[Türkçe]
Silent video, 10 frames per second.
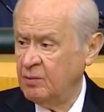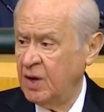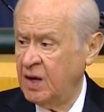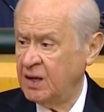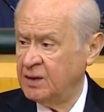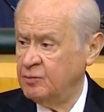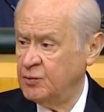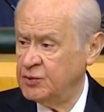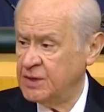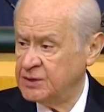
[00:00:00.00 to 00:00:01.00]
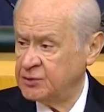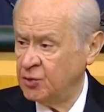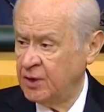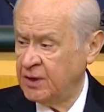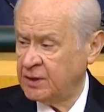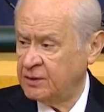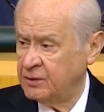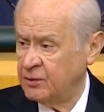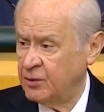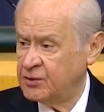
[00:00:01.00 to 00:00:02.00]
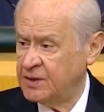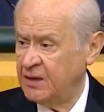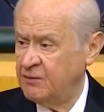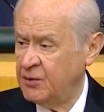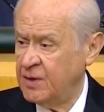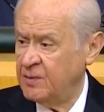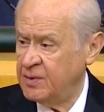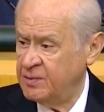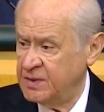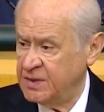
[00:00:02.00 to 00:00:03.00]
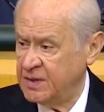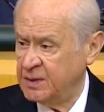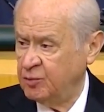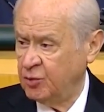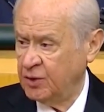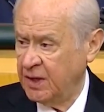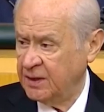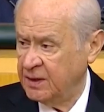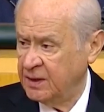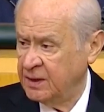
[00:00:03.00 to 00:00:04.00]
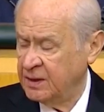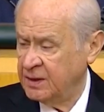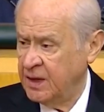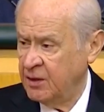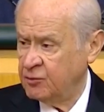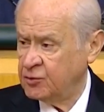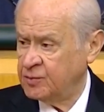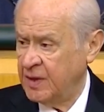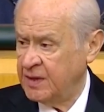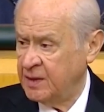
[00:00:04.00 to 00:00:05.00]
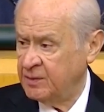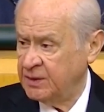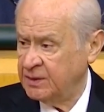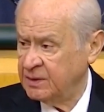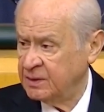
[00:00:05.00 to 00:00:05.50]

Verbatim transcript: Baharın müjdecisi olarak özel ve önemli bir yeri bulunan Nevruz Bayramı